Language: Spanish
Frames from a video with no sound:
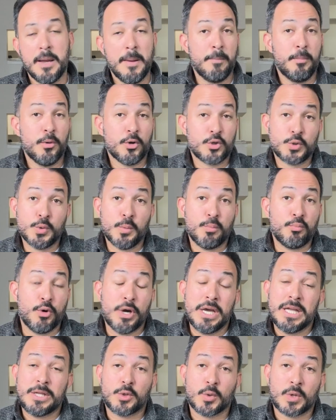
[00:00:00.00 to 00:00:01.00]
Por
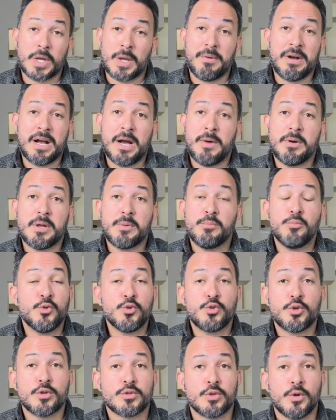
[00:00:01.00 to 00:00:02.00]
supuesto que van a haber
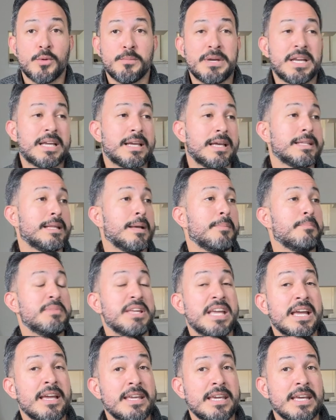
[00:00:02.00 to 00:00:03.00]
muchos hombres que
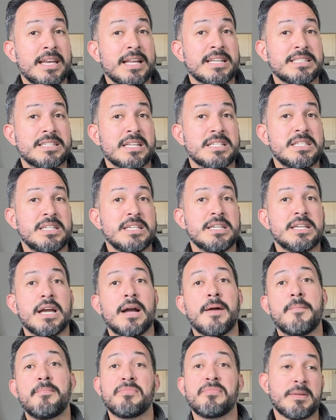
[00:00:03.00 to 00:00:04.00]
también quieren esa
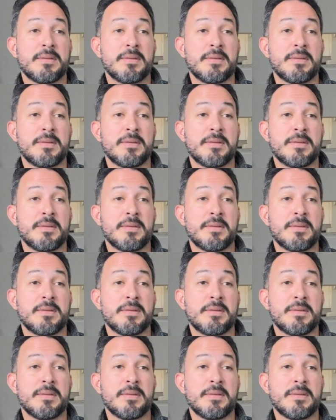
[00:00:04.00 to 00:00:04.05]
chica,